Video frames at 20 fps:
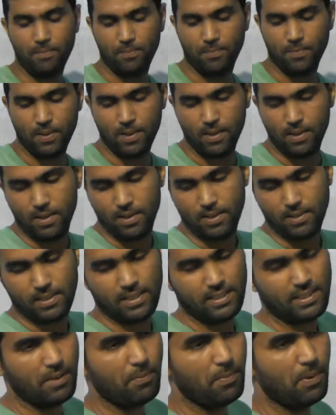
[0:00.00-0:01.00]
हैं
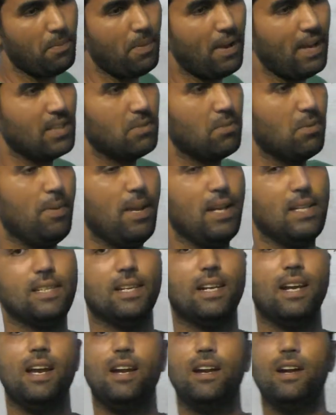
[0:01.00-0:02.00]
जैसे अपने पास में भी एक
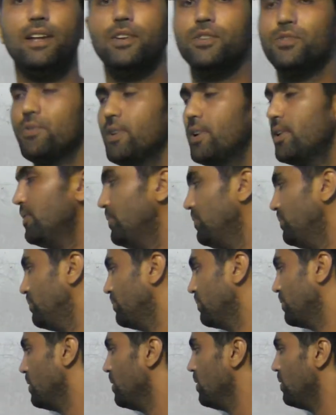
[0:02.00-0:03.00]
जगह है गणेश्वर
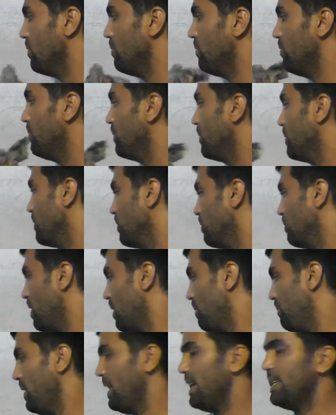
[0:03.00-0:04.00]

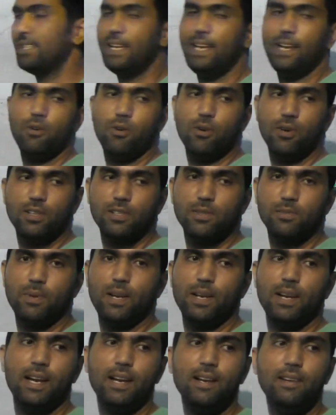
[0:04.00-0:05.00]
वहां पर ऐसा एक हॉट
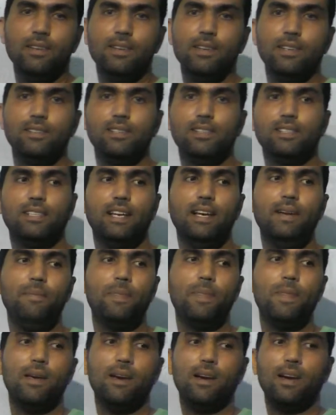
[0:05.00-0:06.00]
स्प्रिंग है जिससे
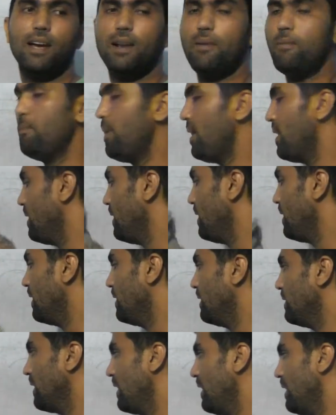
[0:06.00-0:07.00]
गर्म पानी
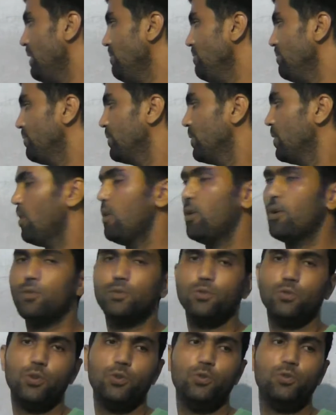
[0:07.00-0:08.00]
निकलता है और
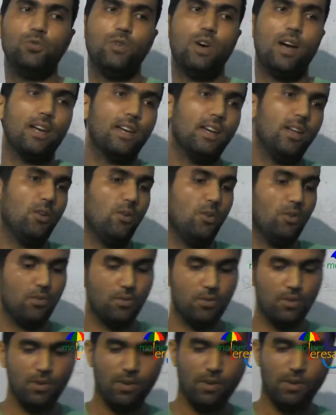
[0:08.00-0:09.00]
उसको यूज वहां के लोग
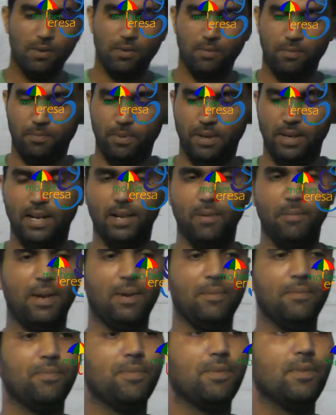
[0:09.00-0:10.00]
पीने
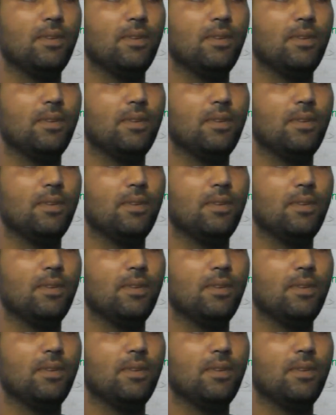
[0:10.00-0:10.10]
में